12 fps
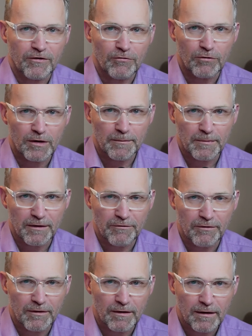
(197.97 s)

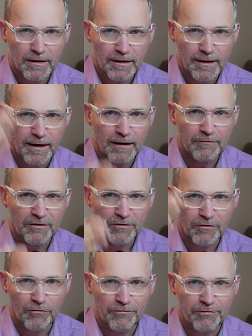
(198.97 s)
nämlich
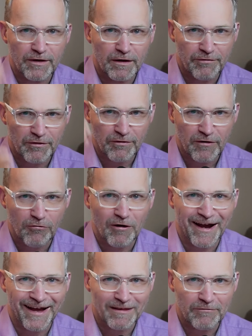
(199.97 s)
Krankenversicherung, Pflegeversicherung,
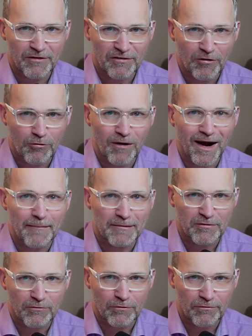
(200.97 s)
Rentenversicherung,
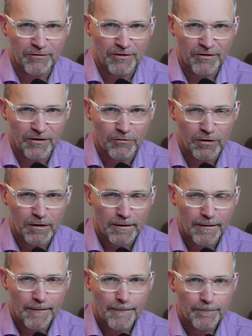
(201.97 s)
Arbeitslosenversicherung,
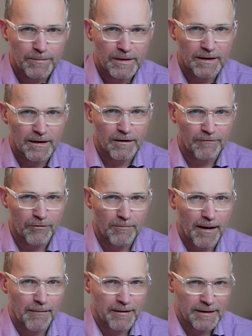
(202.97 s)
die ja vom
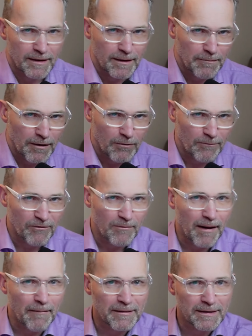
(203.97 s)
Arbeitgeber und vom
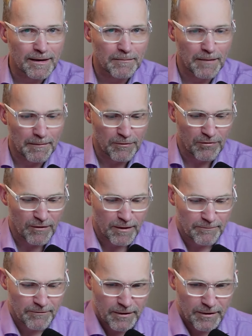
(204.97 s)
Arbeitnehmer bezahlt werden.